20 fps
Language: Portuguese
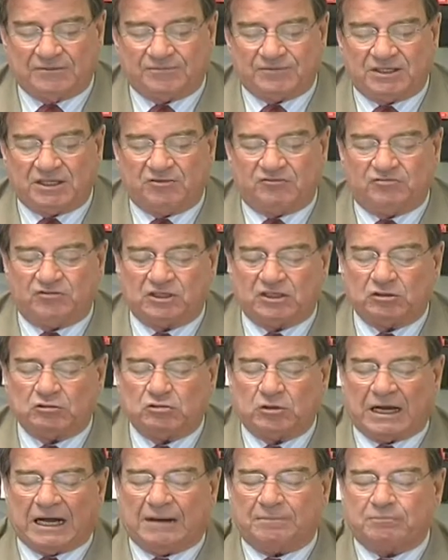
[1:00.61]

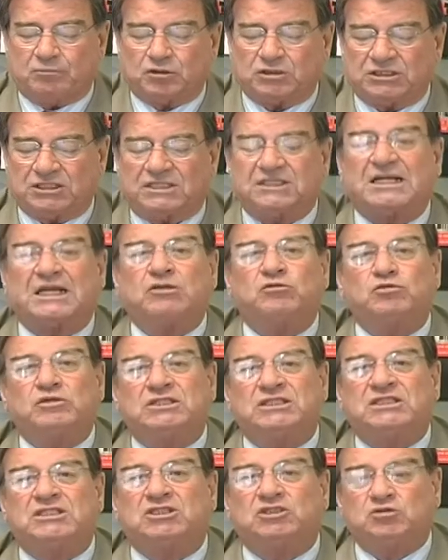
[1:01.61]
devido à
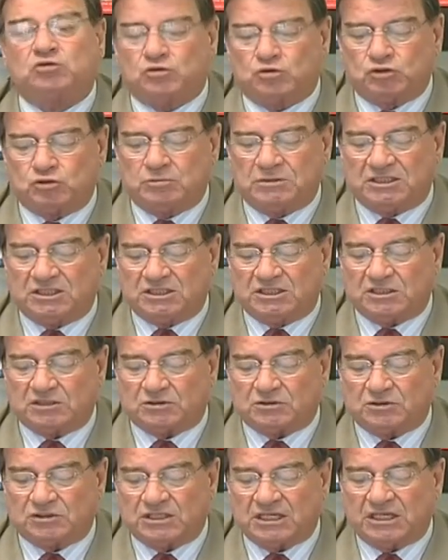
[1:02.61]
aposentadoria de um dos
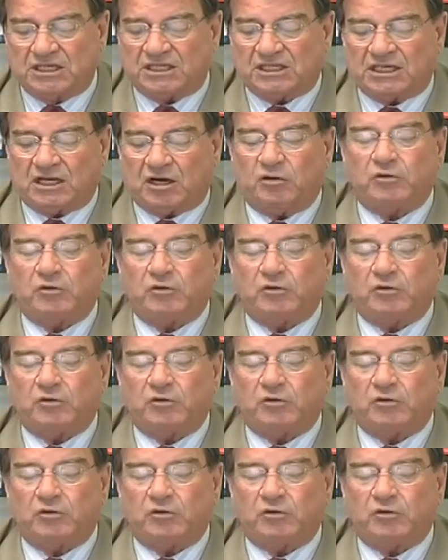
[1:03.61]
ministros, que